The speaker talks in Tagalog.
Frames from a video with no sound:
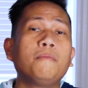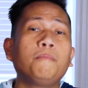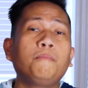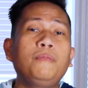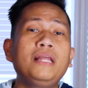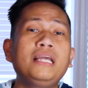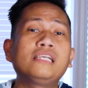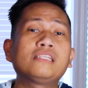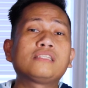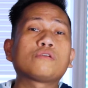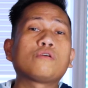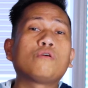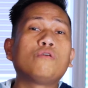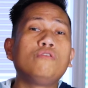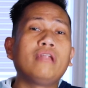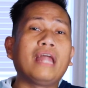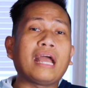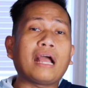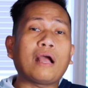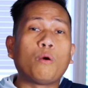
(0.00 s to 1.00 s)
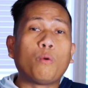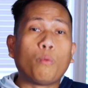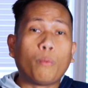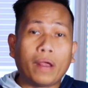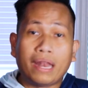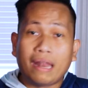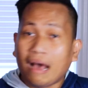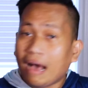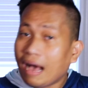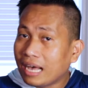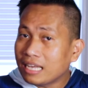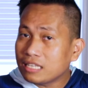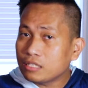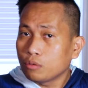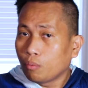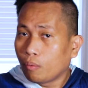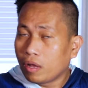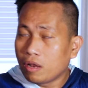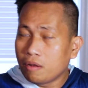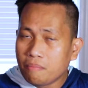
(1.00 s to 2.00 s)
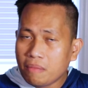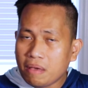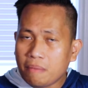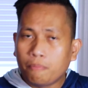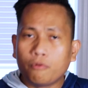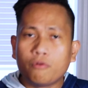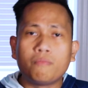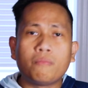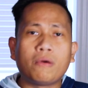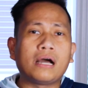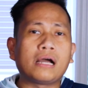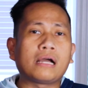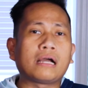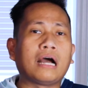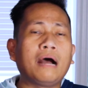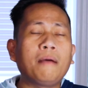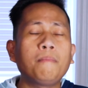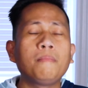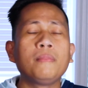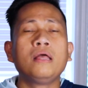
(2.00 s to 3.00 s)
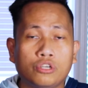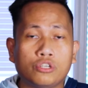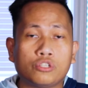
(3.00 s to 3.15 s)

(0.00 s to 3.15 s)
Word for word: please connect with us, with me po mga kap.